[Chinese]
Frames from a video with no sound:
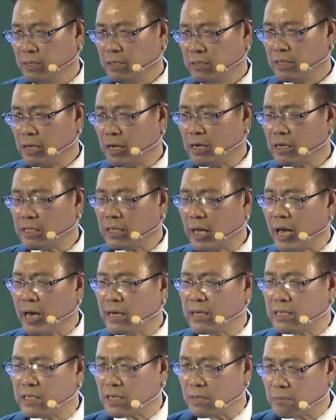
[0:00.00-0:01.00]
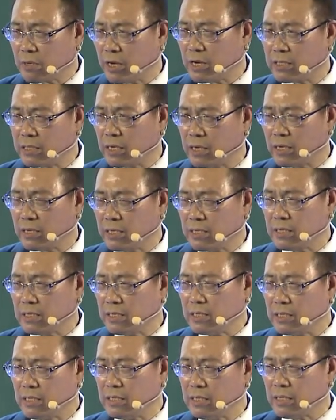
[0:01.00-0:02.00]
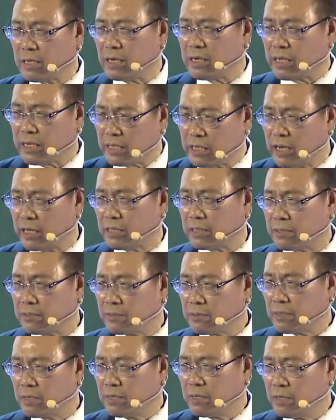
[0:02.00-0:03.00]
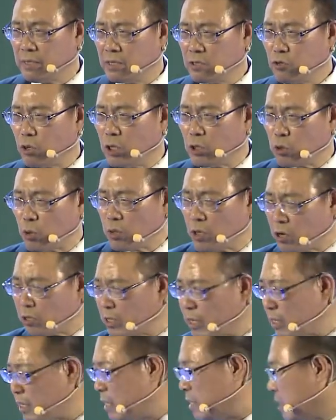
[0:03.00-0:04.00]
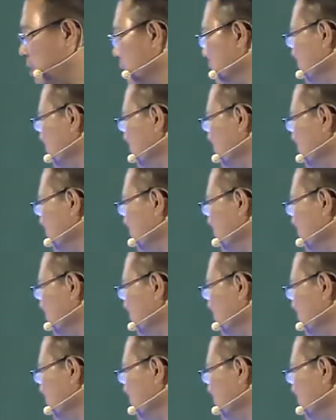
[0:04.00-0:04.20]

再呢，它以什么样的一个理念，最重要的一个理